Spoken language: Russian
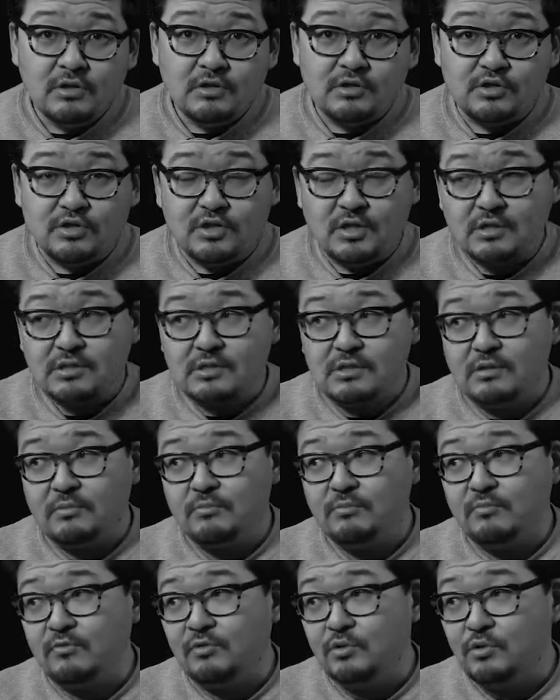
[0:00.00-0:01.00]
Сейчас
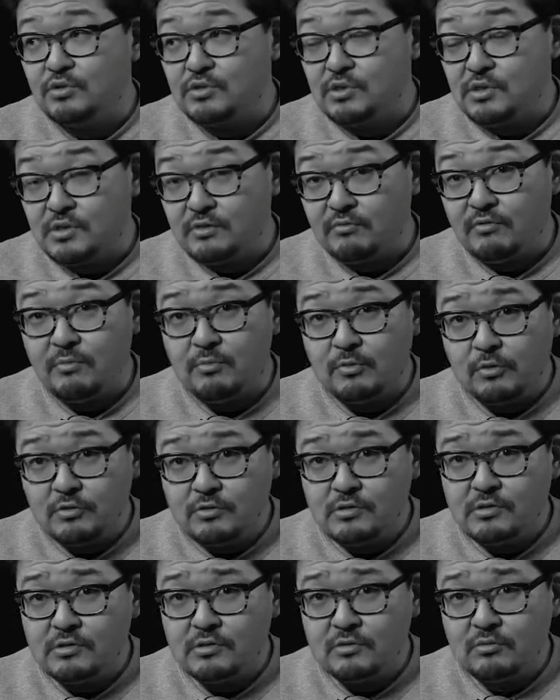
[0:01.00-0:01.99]
там вносится
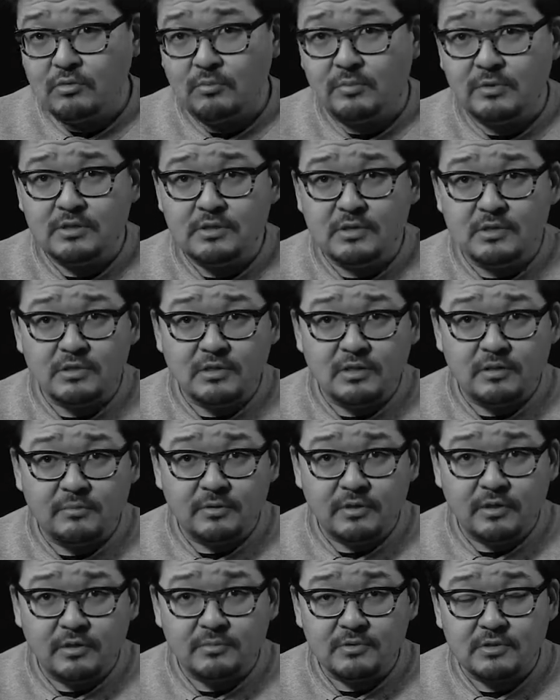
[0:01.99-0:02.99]
вопрос о президентской или
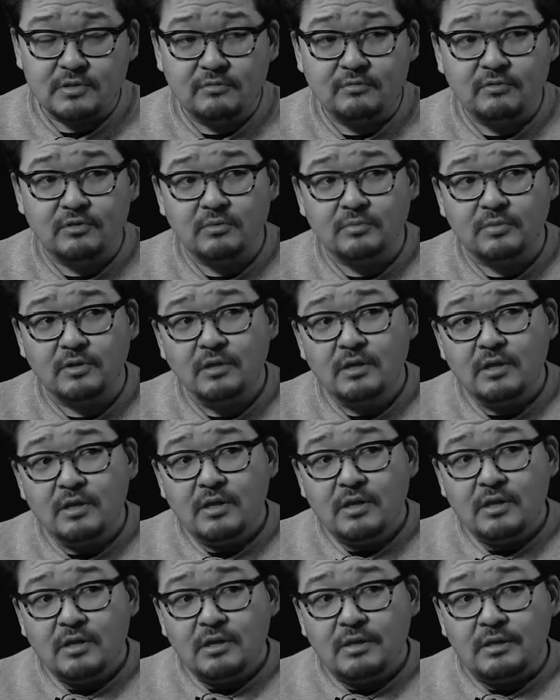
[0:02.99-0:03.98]
парламентской форме,
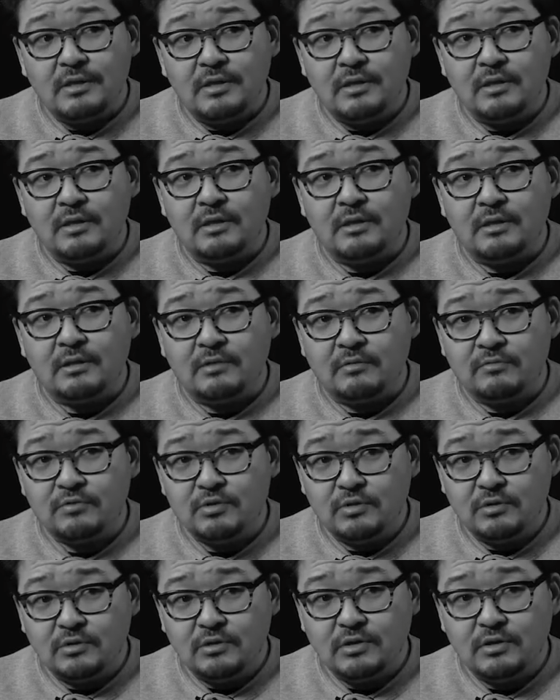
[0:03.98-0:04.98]
и это
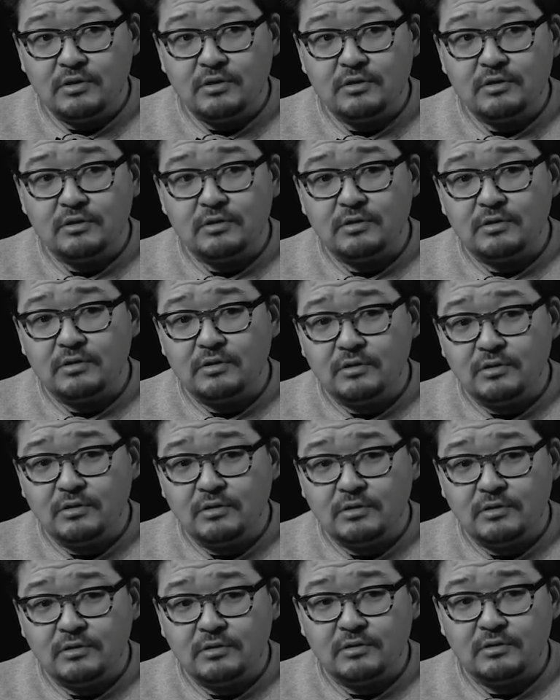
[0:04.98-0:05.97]
все-таки
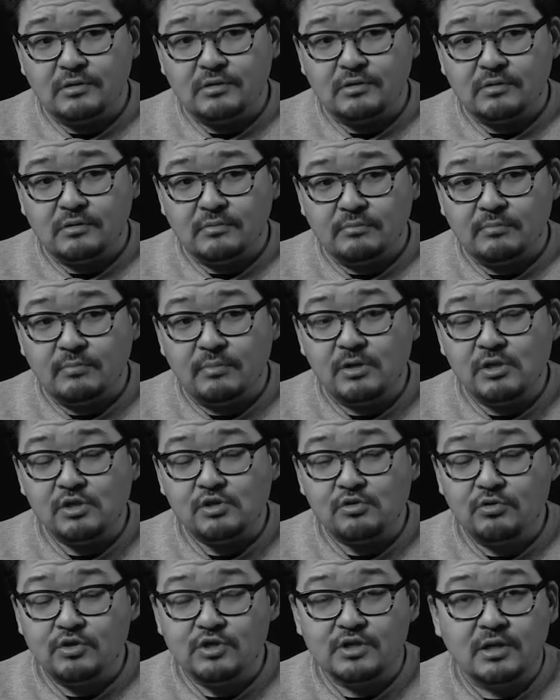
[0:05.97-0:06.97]
э,
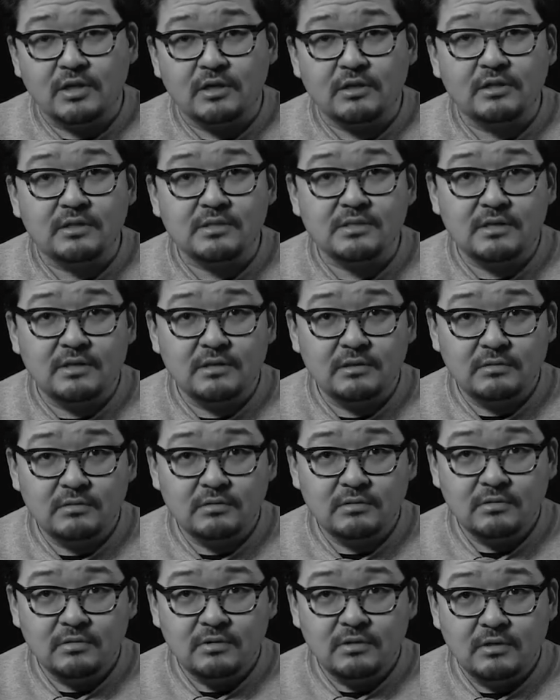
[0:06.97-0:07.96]
большой шаг назад –